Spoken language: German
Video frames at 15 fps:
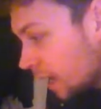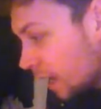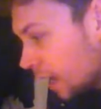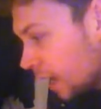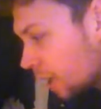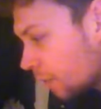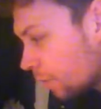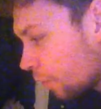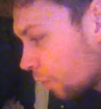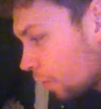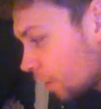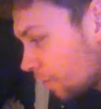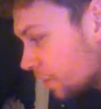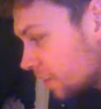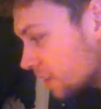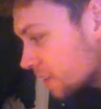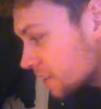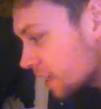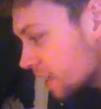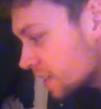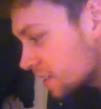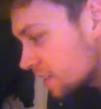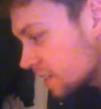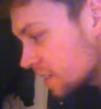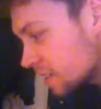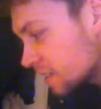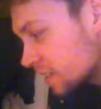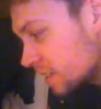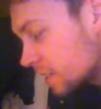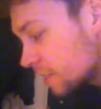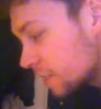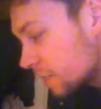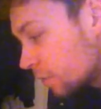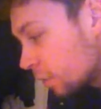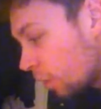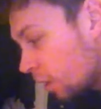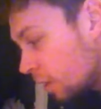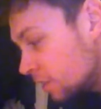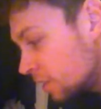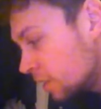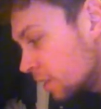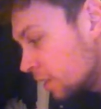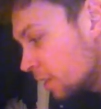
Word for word: ah, wo auf welcher Seite ist jetzt das nächste Wort